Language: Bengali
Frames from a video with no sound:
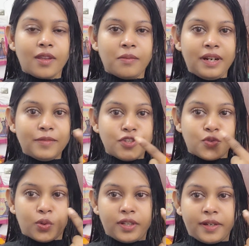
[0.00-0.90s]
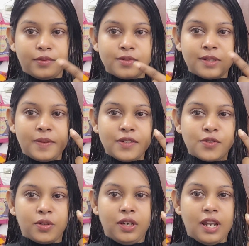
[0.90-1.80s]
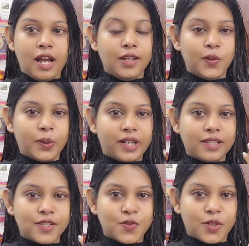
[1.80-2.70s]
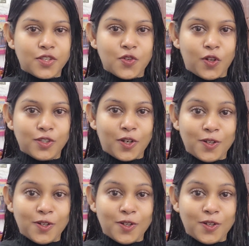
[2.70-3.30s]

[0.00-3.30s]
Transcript: মানে আমার চোখ দেখে বুঝতে পারছো লাল হয়ে গেছে চোখে জল